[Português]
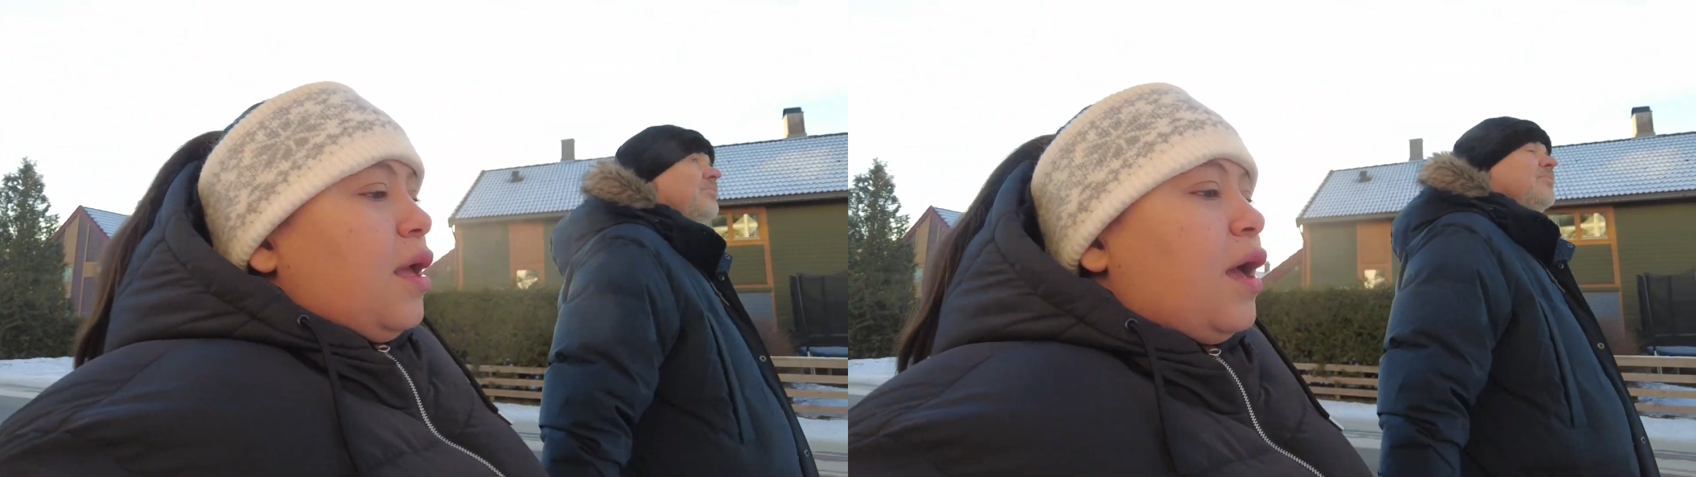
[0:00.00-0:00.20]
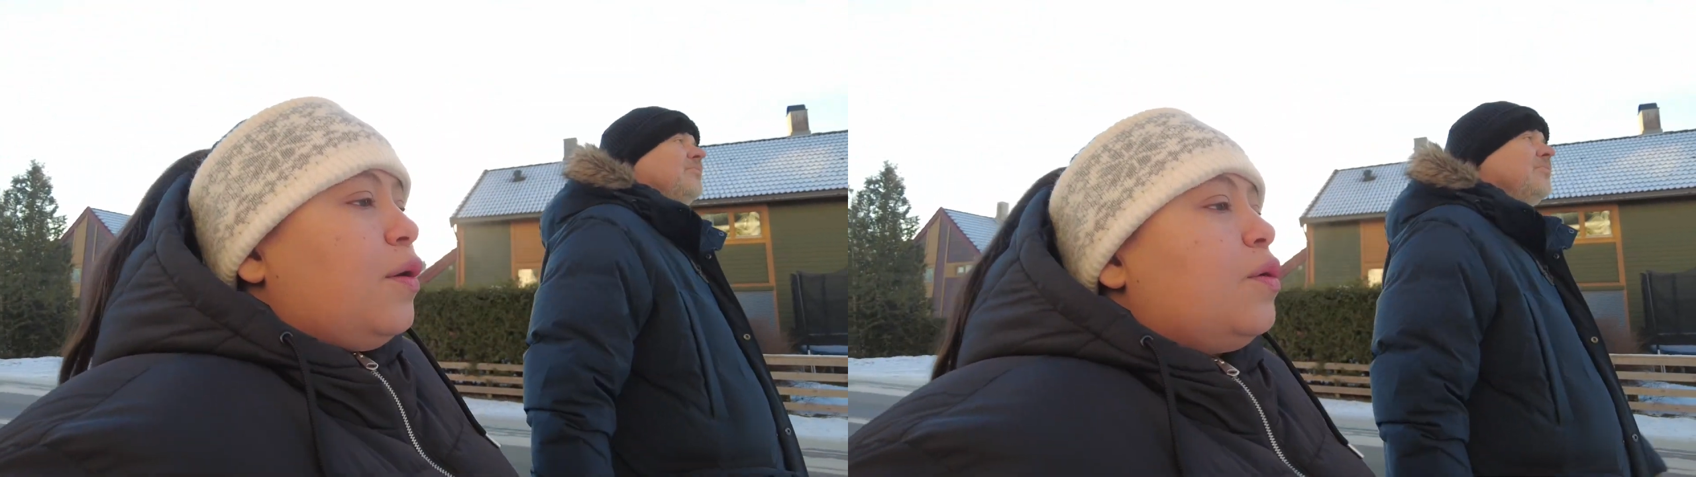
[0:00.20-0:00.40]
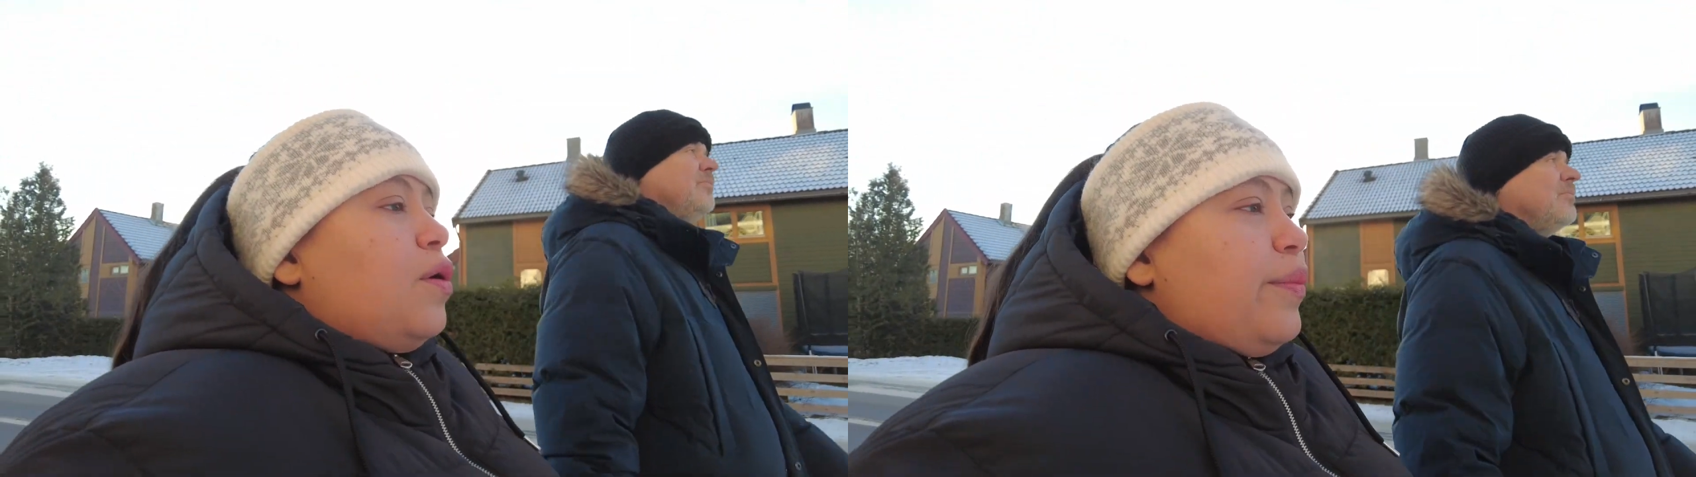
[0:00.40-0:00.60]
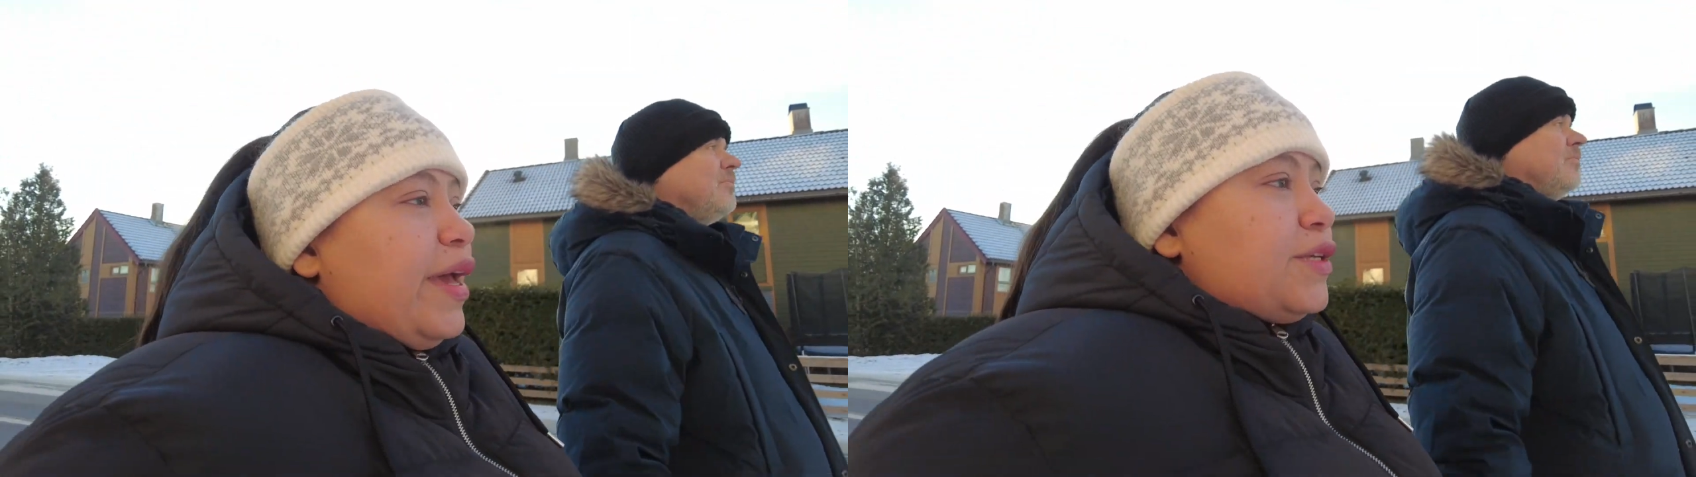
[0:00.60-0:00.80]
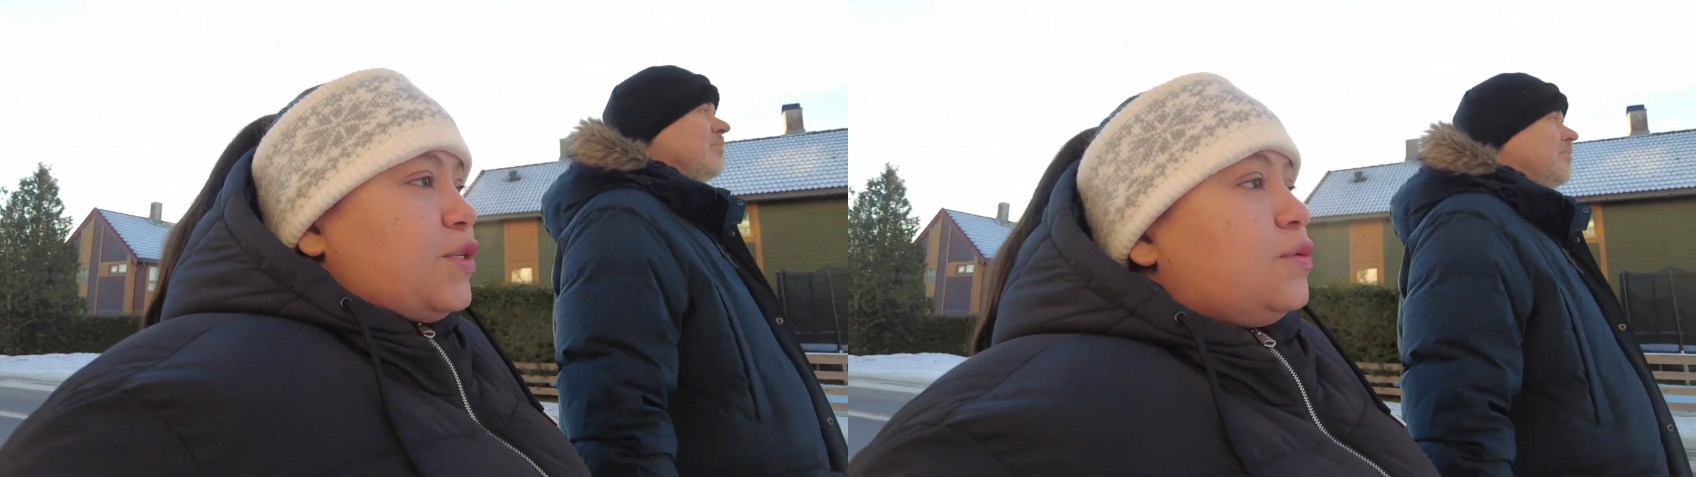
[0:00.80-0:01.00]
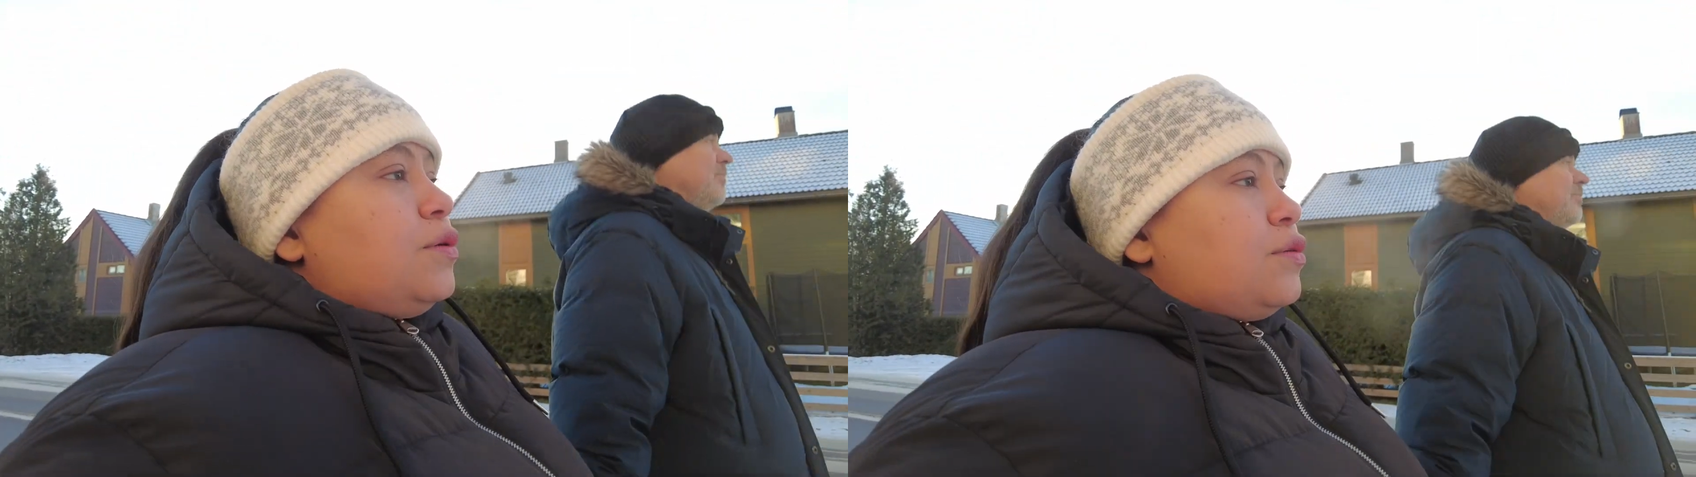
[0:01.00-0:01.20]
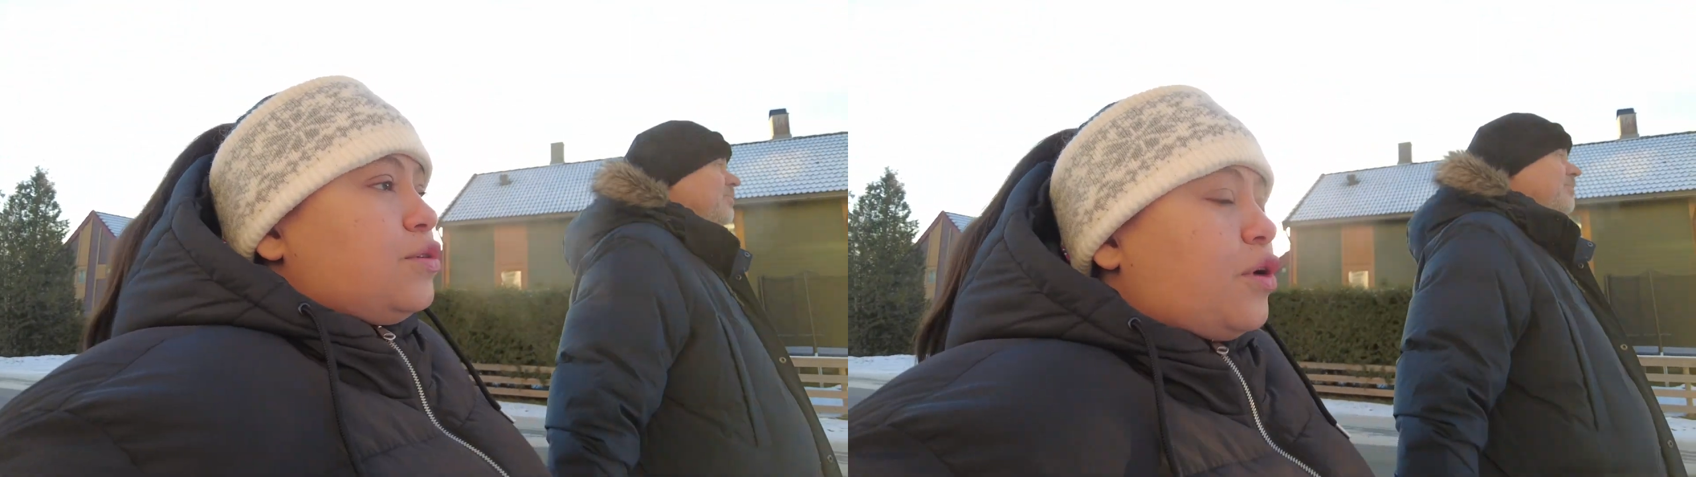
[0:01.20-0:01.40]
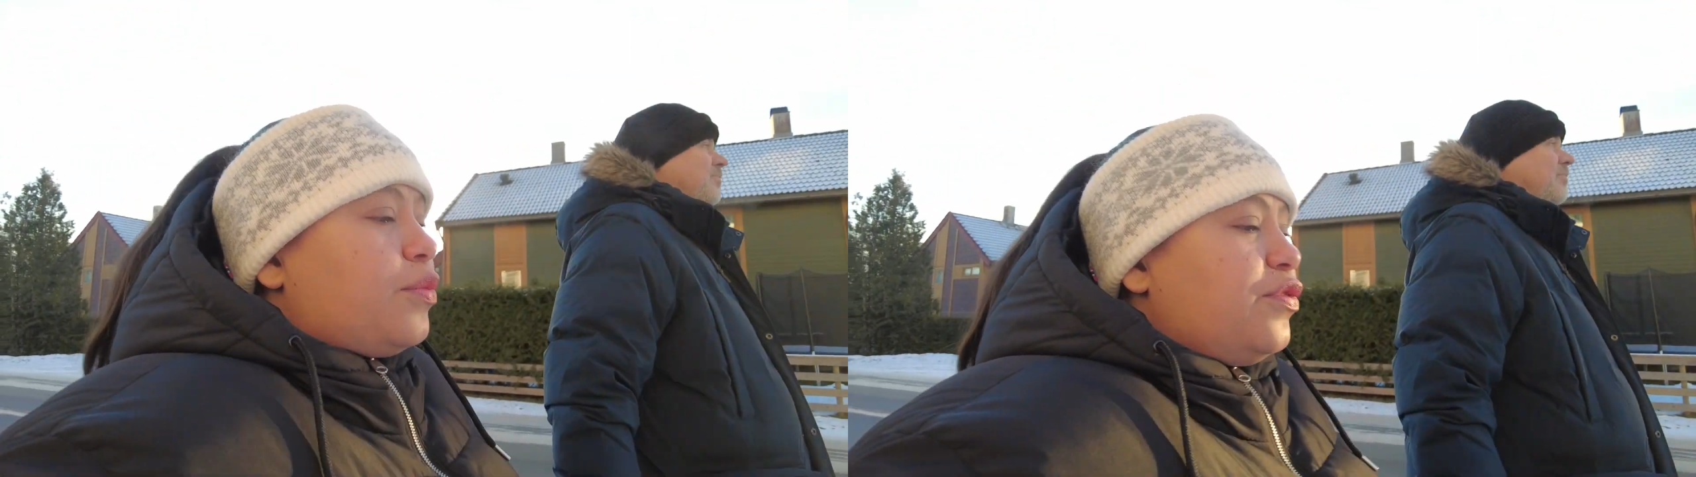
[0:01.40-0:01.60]
é o começo de
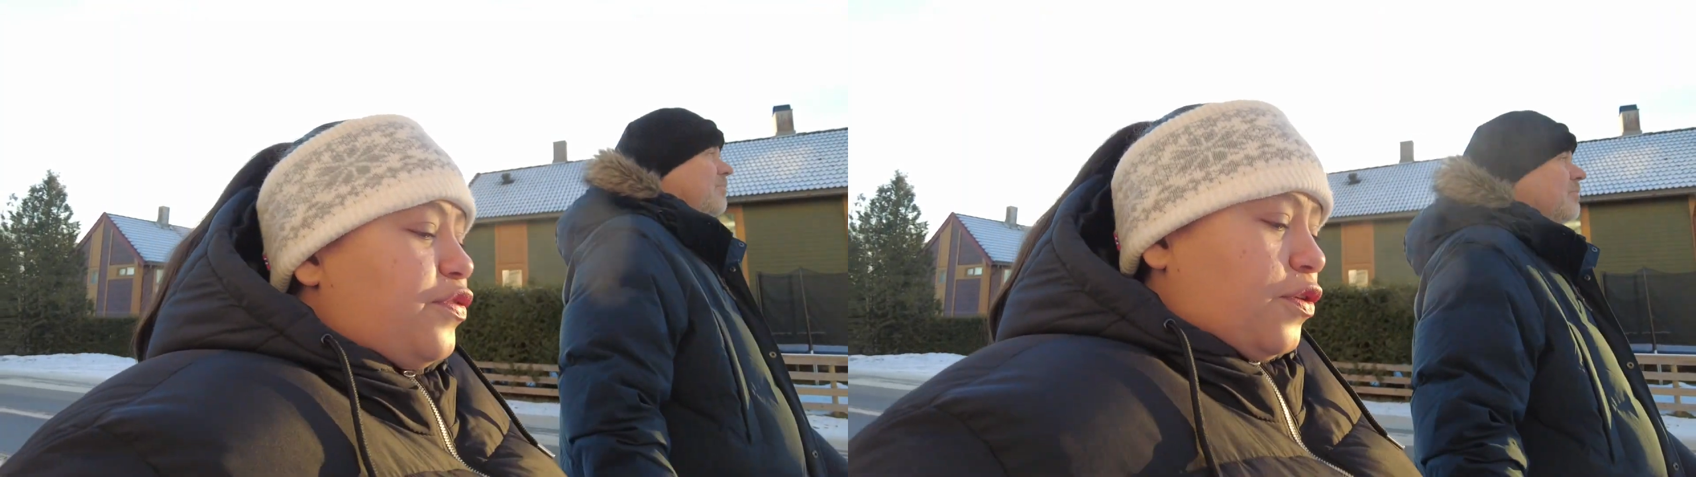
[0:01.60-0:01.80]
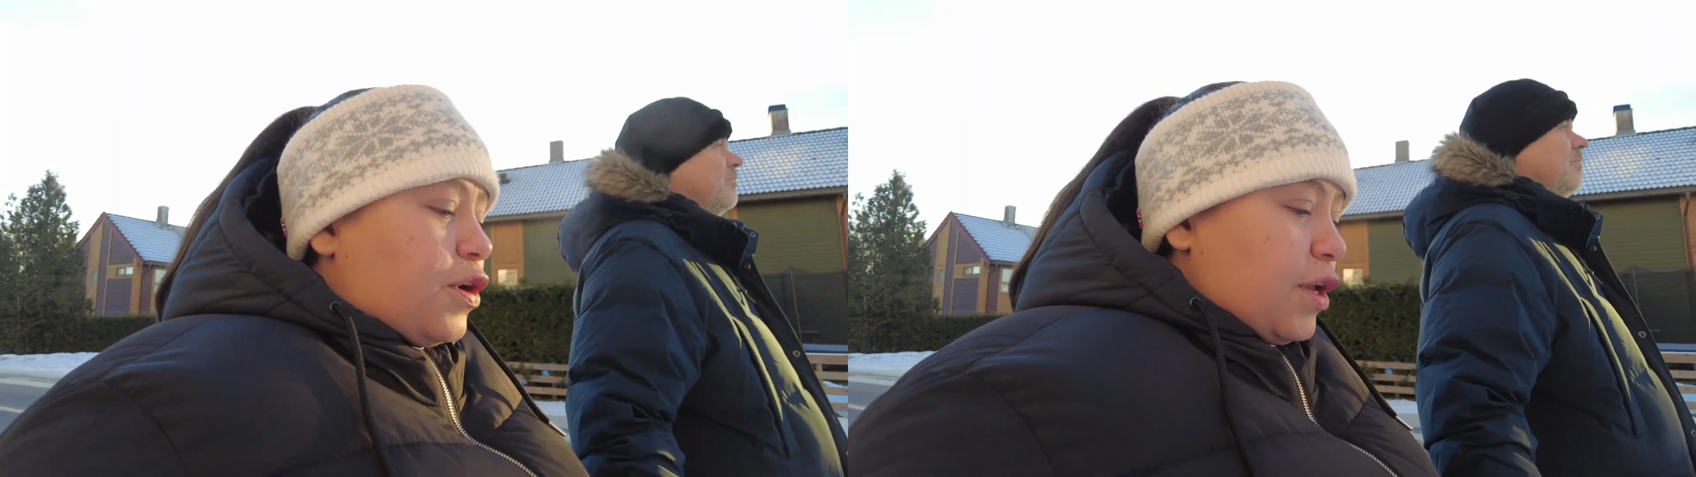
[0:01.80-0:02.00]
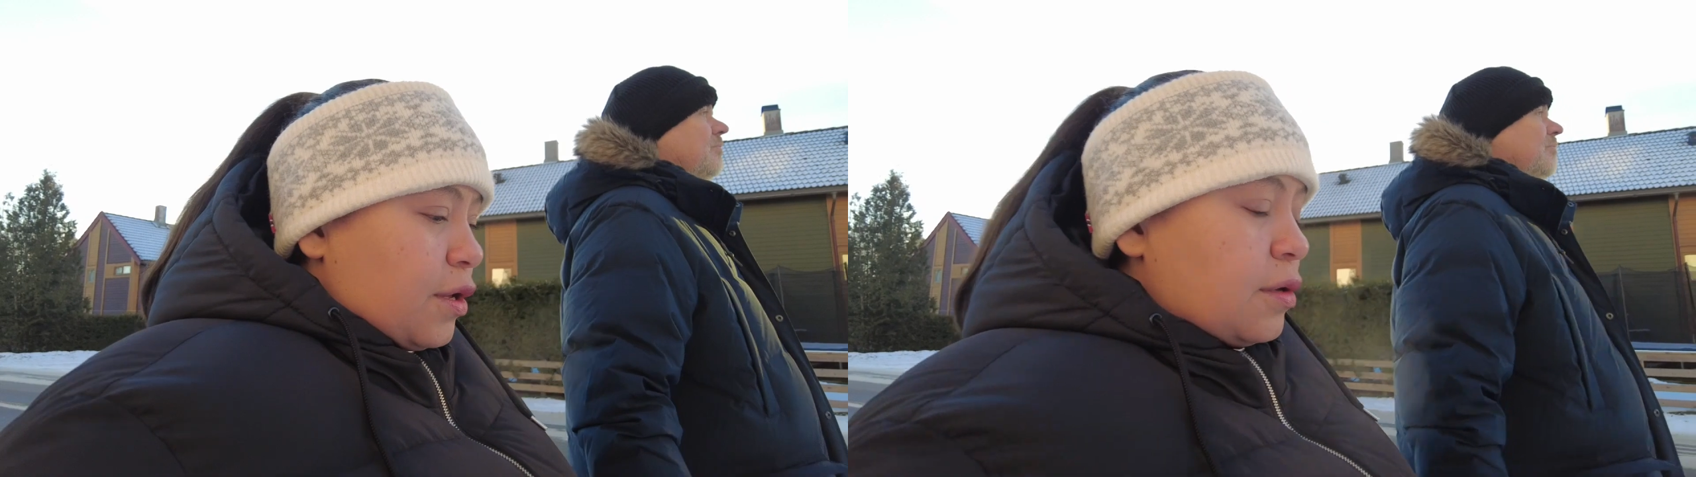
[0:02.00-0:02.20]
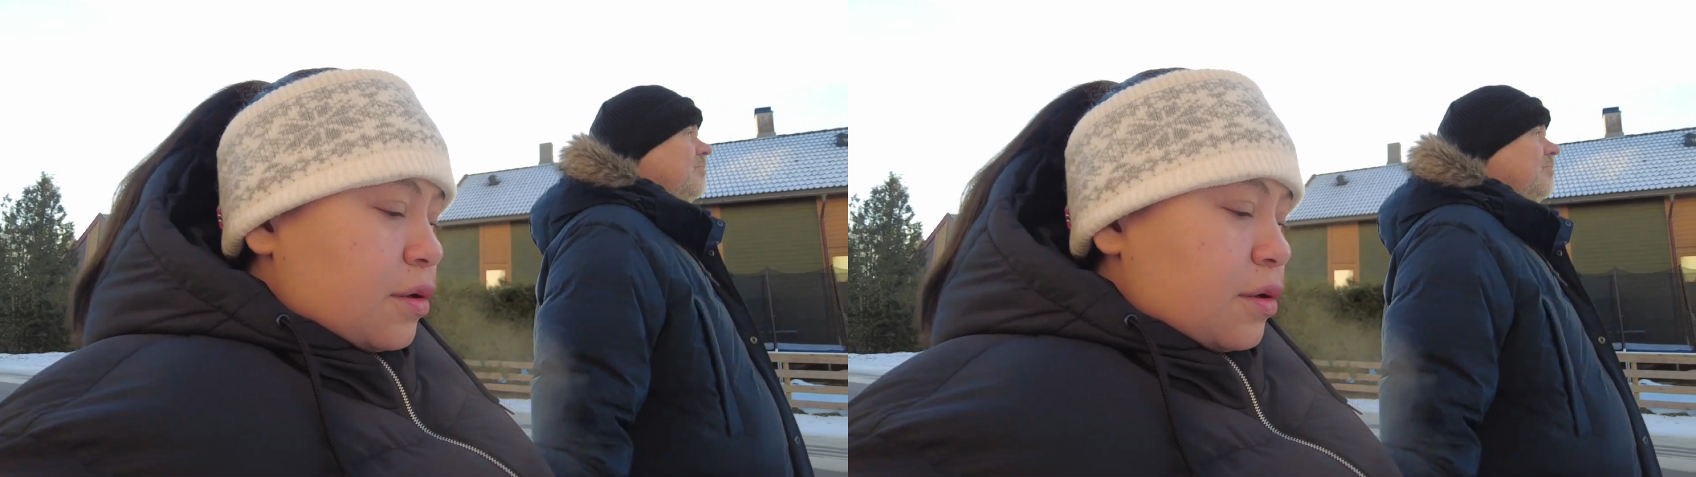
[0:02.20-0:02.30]
como foi